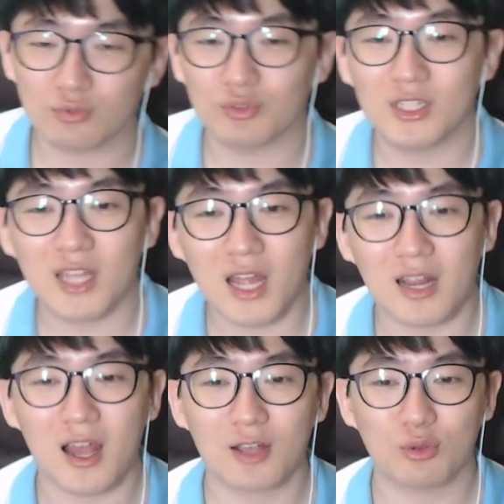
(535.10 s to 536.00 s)

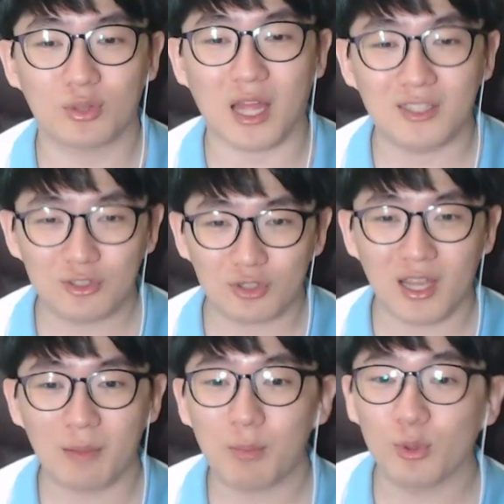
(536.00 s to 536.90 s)
우리나라 학교 다닌 적이
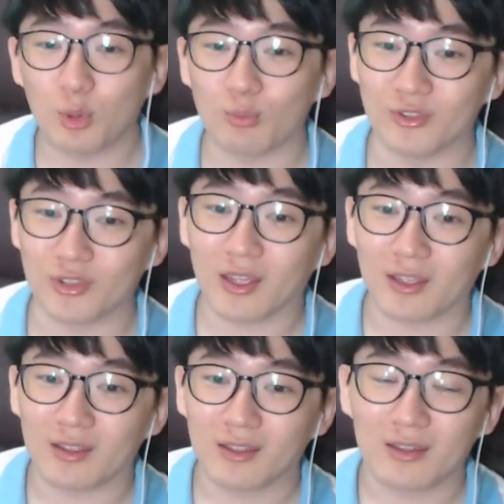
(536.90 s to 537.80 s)
한 번도 없는데
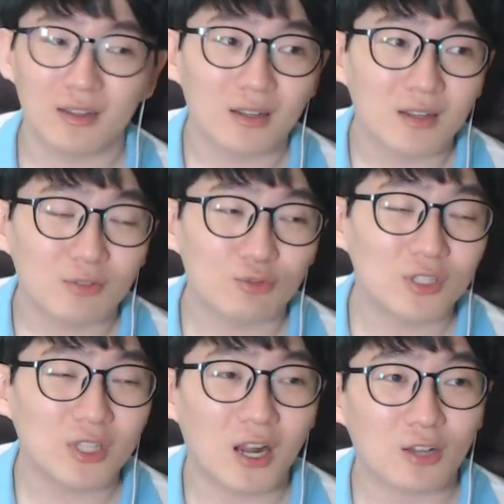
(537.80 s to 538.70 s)

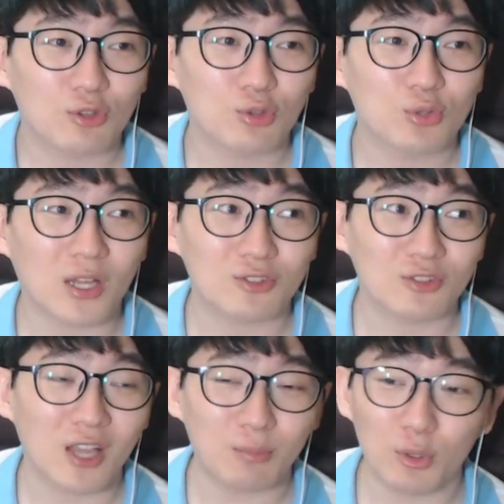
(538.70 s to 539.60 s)
우리나라 학교 다닌
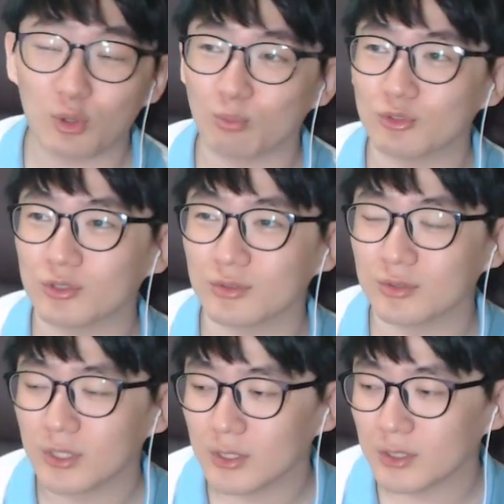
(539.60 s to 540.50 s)
적이 한 번도
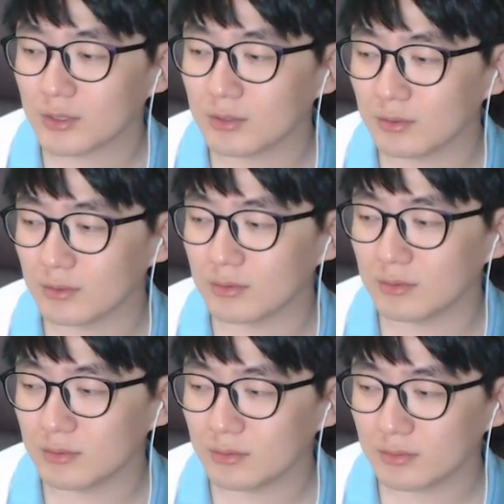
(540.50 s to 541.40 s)
없는
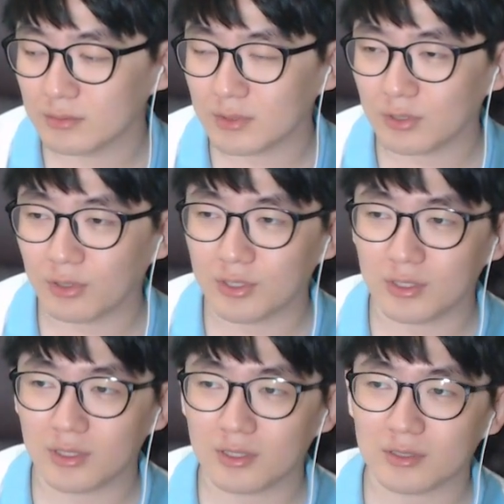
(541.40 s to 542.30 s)
그
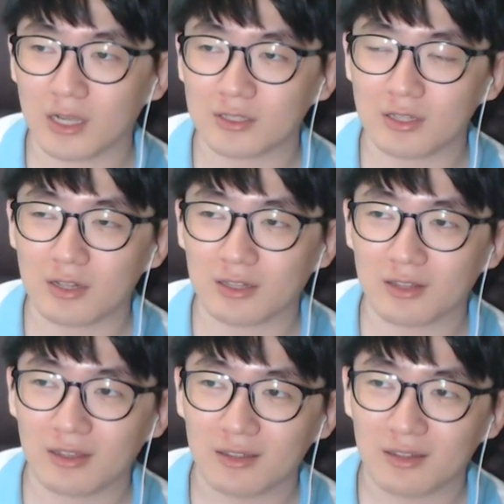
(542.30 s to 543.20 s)
어리
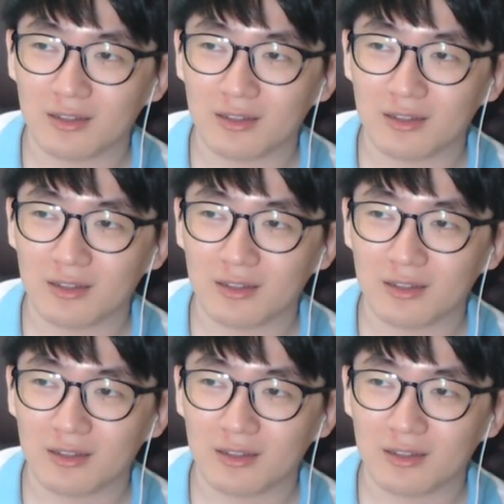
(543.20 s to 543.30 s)
학생들한테